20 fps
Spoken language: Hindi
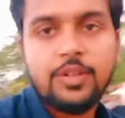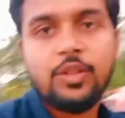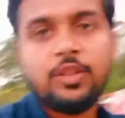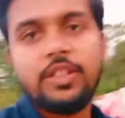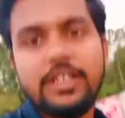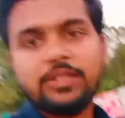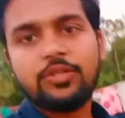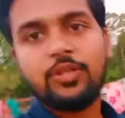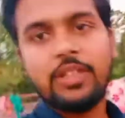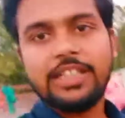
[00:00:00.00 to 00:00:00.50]
तो
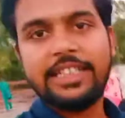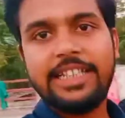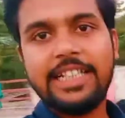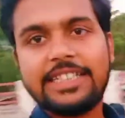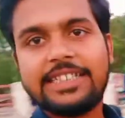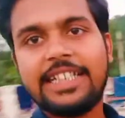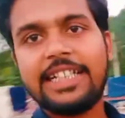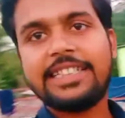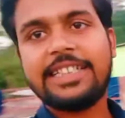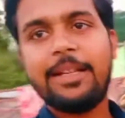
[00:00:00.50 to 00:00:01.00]
दोस्तों
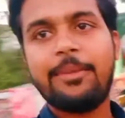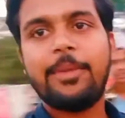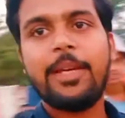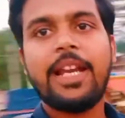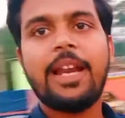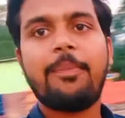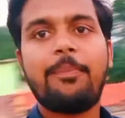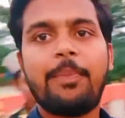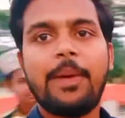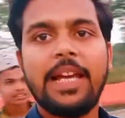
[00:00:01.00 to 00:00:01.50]
देख सकते हैं
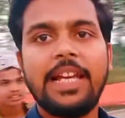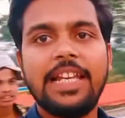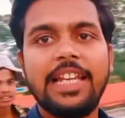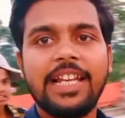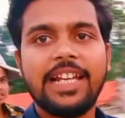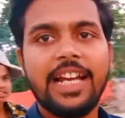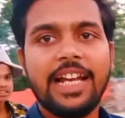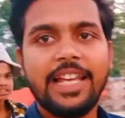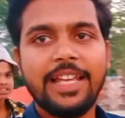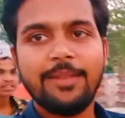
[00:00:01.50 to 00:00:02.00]
मेरा
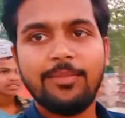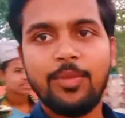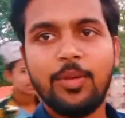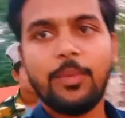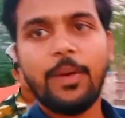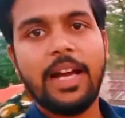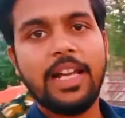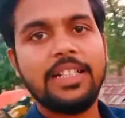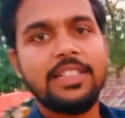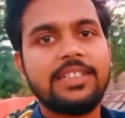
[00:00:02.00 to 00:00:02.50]
पहले का ये
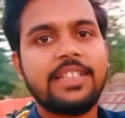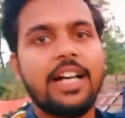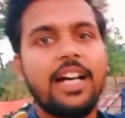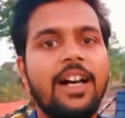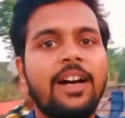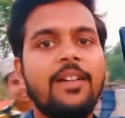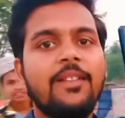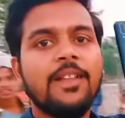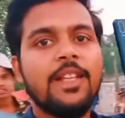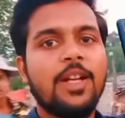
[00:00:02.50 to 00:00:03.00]
मोबाइल
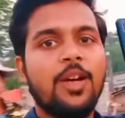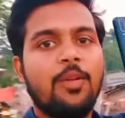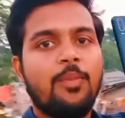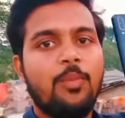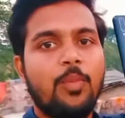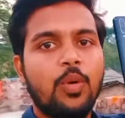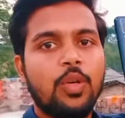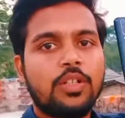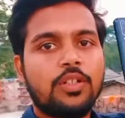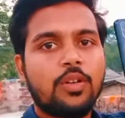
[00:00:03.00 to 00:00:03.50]
था
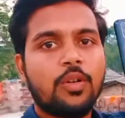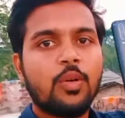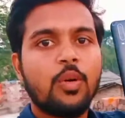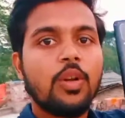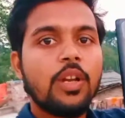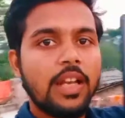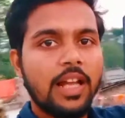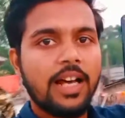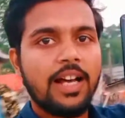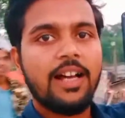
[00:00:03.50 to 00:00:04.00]

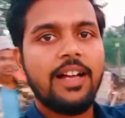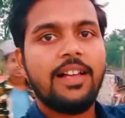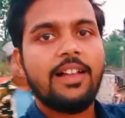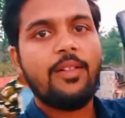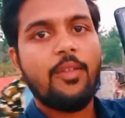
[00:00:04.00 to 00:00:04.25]
मोटरोला